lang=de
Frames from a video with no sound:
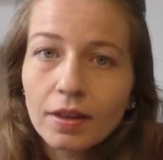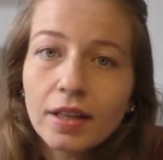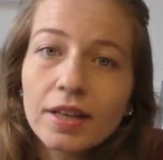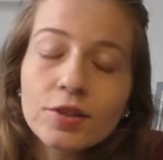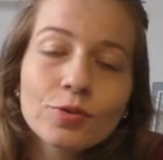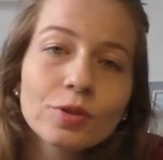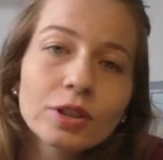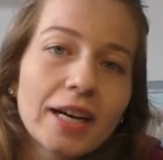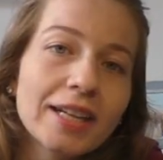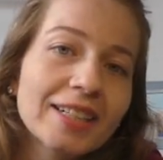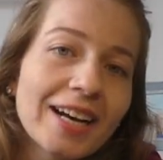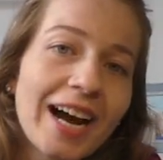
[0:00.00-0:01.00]
Das wird
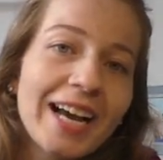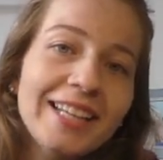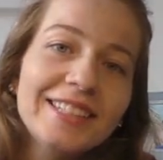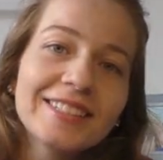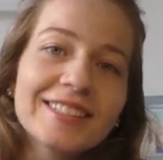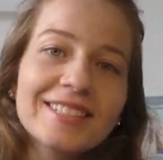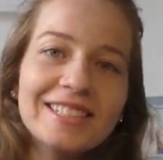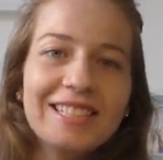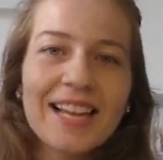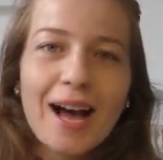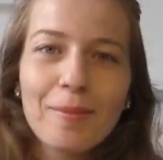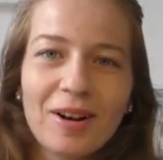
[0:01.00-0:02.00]
ein reines
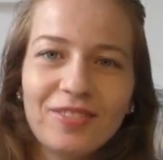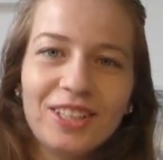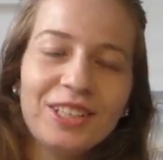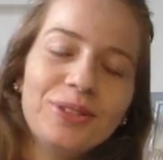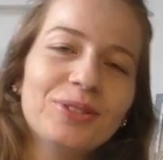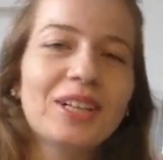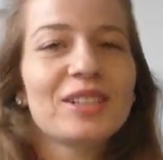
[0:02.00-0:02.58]
Labervideo,